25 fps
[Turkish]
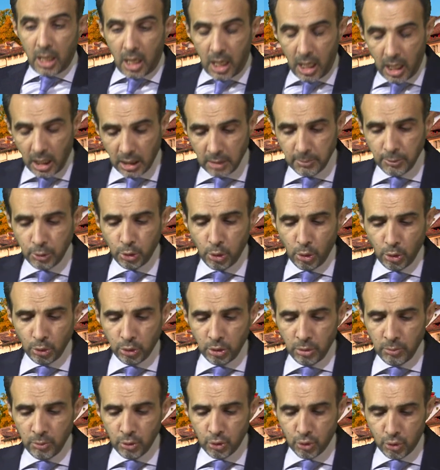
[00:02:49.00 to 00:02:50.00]
Almış
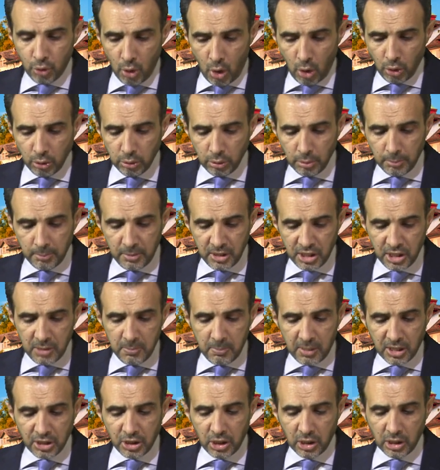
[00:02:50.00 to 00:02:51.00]
olduğumuz yol
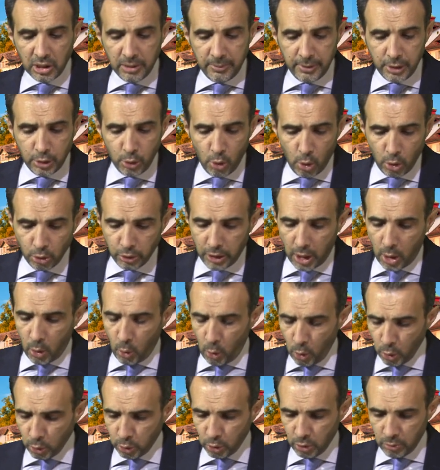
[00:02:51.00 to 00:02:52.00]
bizim başarılı bir yolda
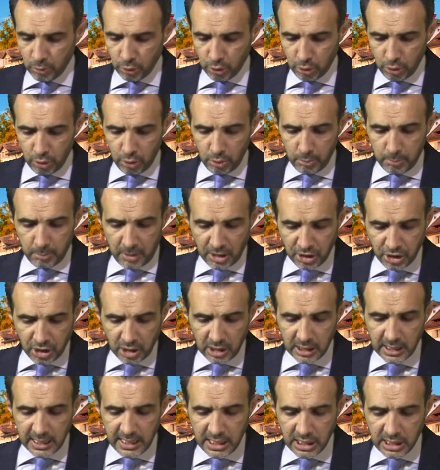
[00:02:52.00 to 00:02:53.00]
olduğumuzu,
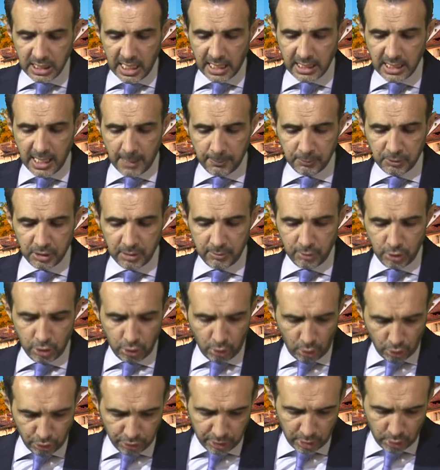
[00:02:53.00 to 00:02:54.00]
başarılı işler yaptığımızı
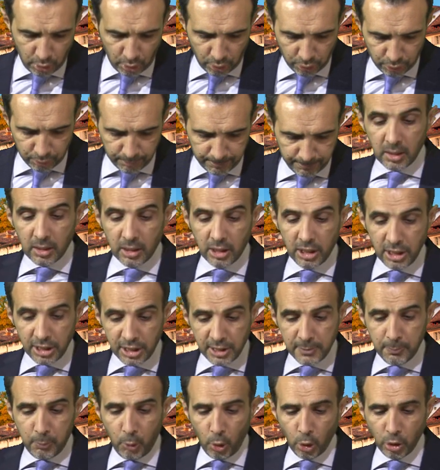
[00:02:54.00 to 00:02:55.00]
gösteriyor. Kış
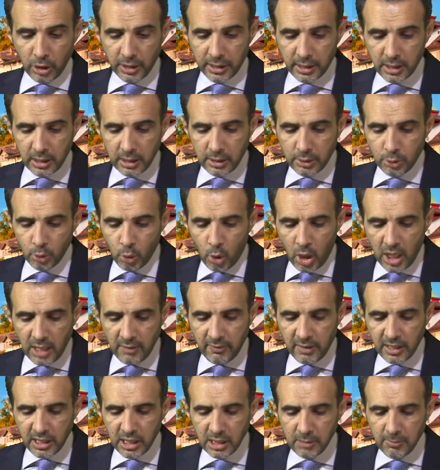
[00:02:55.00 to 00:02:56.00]
sporları
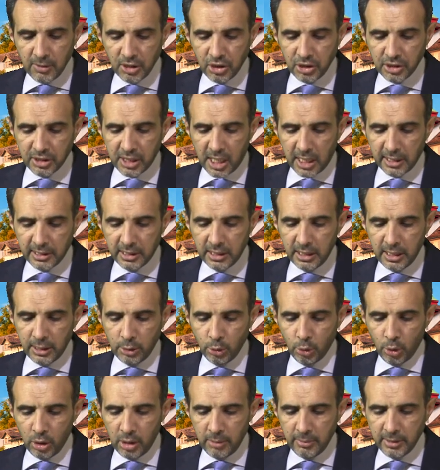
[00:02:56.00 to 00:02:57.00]
Noel ve yılbaşı
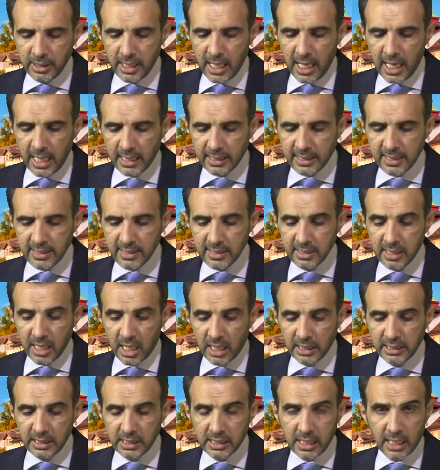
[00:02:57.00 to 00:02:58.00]
tatilleri döneminde herkesin
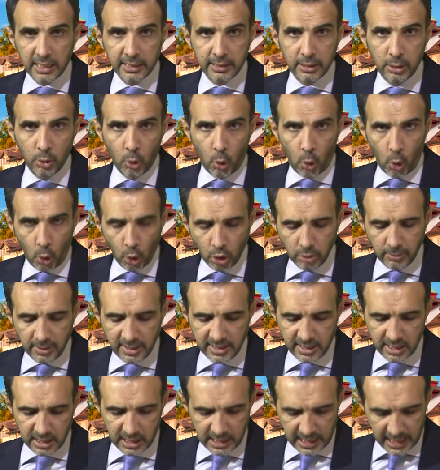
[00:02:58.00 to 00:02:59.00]
daha dikkatli
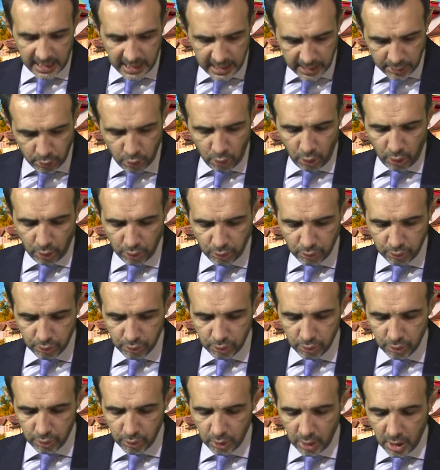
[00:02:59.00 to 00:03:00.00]
olması gerekiyor.
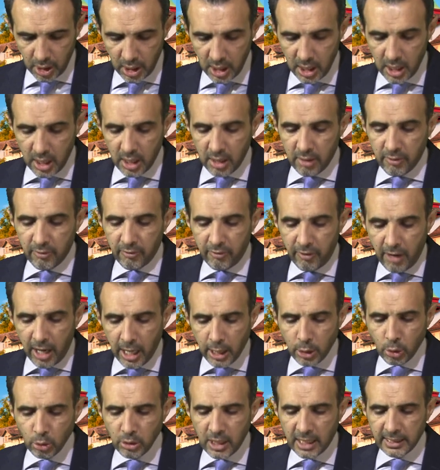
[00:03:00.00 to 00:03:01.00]

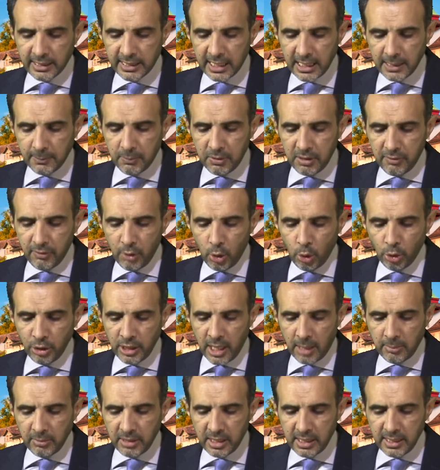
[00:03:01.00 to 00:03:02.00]
Var olan tedbir ve
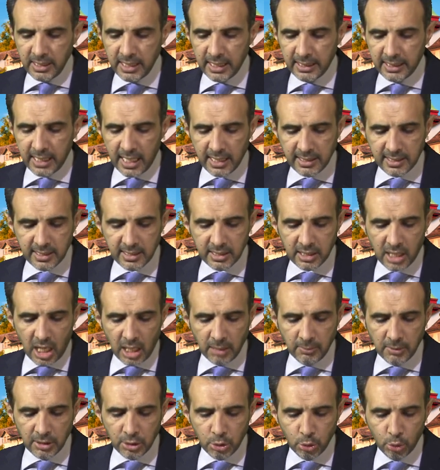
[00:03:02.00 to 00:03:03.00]
önlemlerin yetersiz
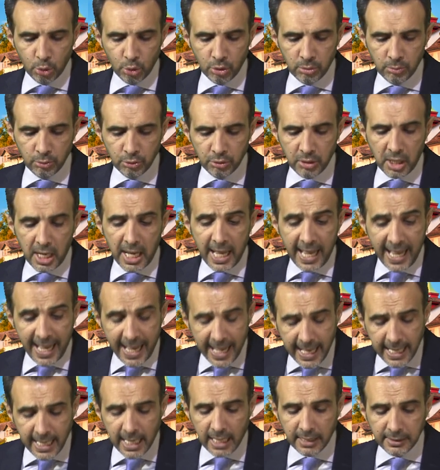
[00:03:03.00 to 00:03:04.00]
kalması durumunda
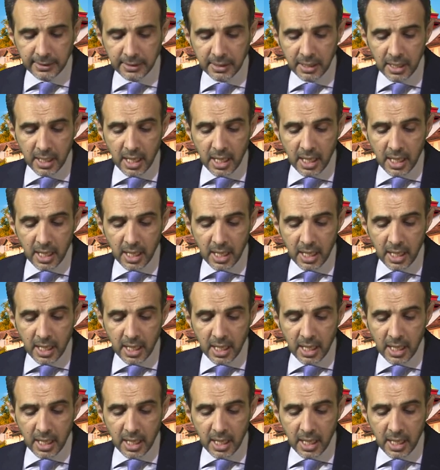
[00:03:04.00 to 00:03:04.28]
her an